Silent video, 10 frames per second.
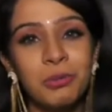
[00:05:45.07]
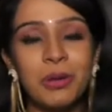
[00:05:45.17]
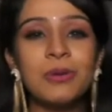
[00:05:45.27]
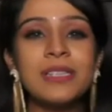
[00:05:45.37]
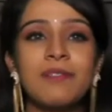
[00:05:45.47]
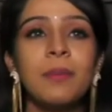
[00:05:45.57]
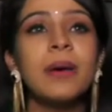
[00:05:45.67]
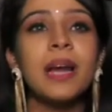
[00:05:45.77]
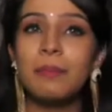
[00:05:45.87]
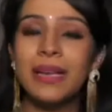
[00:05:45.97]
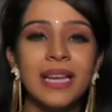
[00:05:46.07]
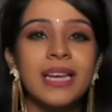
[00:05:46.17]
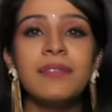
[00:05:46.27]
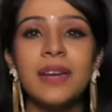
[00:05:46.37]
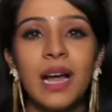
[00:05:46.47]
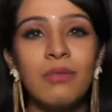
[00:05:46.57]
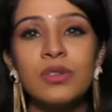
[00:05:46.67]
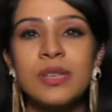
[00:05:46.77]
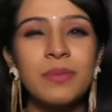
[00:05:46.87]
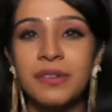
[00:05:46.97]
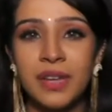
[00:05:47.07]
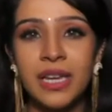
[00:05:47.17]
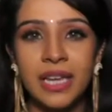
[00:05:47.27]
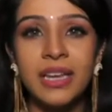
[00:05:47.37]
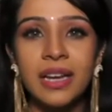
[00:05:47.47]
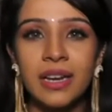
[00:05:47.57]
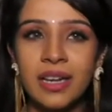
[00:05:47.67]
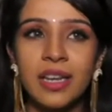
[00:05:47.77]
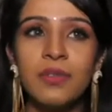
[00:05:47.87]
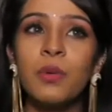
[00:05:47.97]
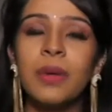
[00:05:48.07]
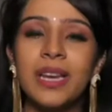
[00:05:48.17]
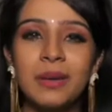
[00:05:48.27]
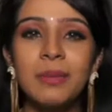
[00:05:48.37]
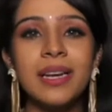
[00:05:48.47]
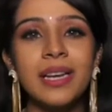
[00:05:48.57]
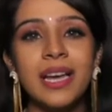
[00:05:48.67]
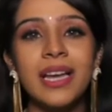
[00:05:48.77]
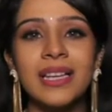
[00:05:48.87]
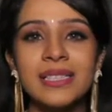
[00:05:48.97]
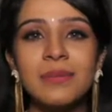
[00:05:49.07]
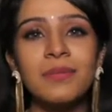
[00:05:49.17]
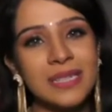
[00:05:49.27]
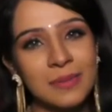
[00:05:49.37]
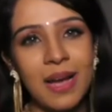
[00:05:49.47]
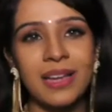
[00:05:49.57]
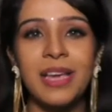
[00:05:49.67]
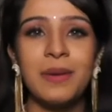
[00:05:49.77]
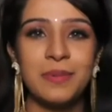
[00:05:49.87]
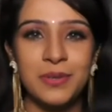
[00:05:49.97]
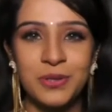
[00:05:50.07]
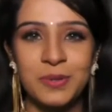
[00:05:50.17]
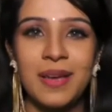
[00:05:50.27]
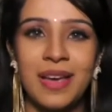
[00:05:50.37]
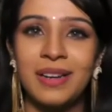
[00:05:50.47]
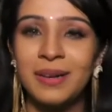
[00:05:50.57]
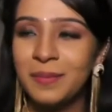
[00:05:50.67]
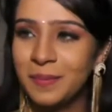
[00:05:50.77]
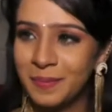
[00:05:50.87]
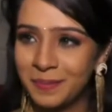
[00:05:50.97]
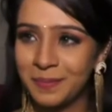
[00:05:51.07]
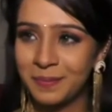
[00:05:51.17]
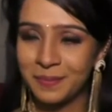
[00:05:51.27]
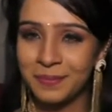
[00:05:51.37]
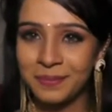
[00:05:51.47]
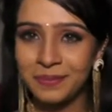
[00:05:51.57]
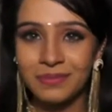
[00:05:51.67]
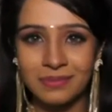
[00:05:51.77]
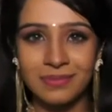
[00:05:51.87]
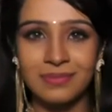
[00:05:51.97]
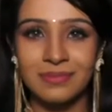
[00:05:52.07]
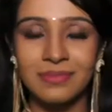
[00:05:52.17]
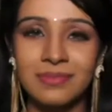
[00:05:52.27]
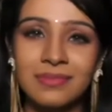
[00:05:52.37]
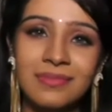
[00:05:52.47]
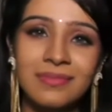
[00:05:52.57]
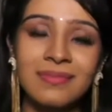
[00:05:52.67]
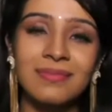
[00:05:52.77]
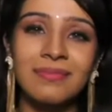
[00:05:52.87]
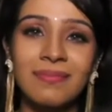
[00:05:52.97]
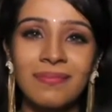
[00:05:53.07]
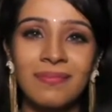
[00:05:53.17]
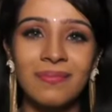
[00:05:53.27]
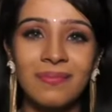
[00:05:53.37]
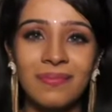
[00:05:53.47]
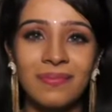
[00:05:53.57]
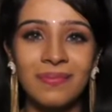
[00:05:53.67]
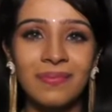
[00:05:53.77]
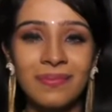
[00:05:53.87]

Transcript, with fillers: बिल्कुल सेफ है पर अभी के लिए फिलहाल वो सब रिवील नहीं करेंगे कि वो मेरी ही बेटी है ये सब ये सब आगे के एपिसोड्स में आएगा तो आप लोगों की जो मुलाकात यहाँ पे